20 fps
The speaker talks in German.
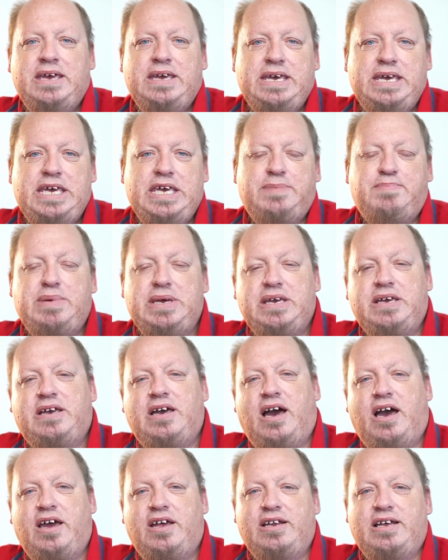Ich bin
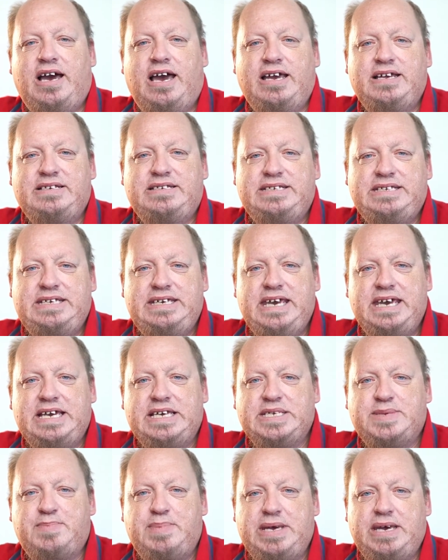kein
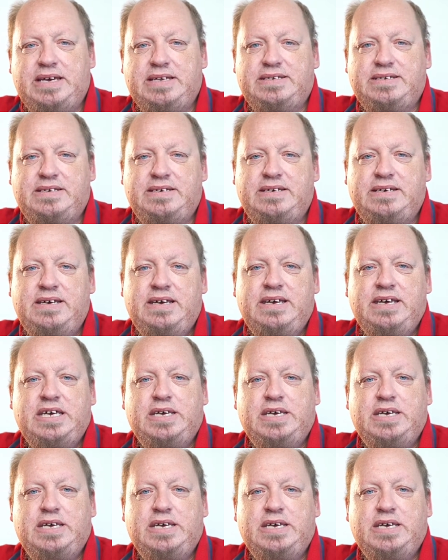IT-Experte,